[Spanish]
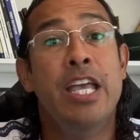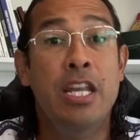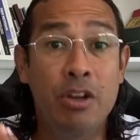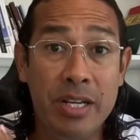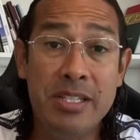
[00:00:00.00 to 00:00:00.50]

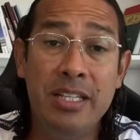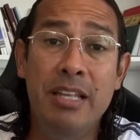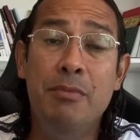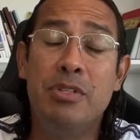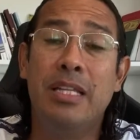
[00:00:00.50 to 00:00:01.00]
y no
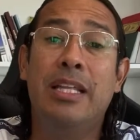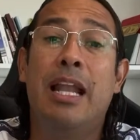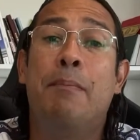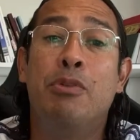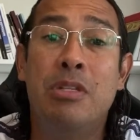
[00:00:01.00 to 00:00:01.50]
resistimos ante
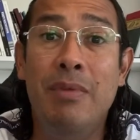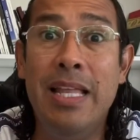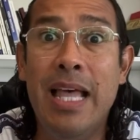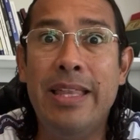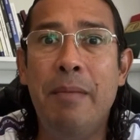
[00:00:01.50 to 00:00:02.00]
la
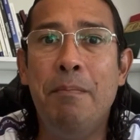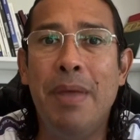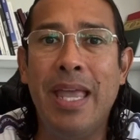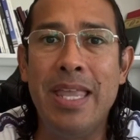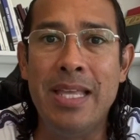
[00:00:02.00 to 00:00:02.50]
posibilidad de
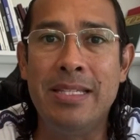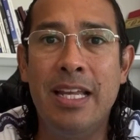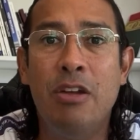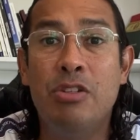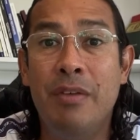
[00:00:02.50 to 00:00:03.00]

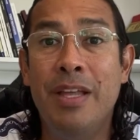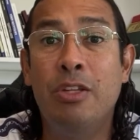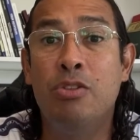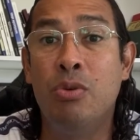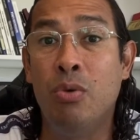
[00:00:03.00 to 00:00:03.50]
empequeñecer los
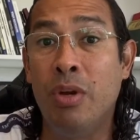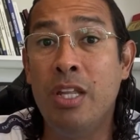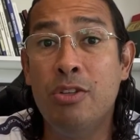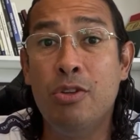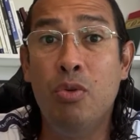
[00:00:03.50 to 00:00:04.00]
eventos
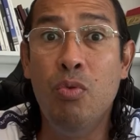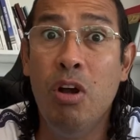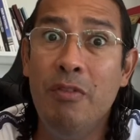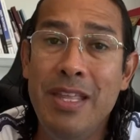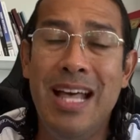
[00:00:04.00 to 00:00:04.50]
ocurridos u
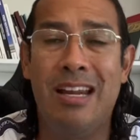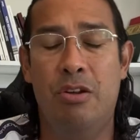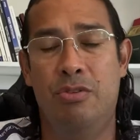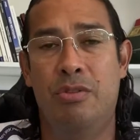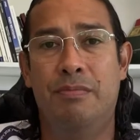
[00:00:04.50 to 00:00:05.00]

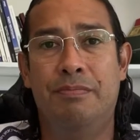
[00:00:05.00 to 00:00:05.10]
olvidarlos.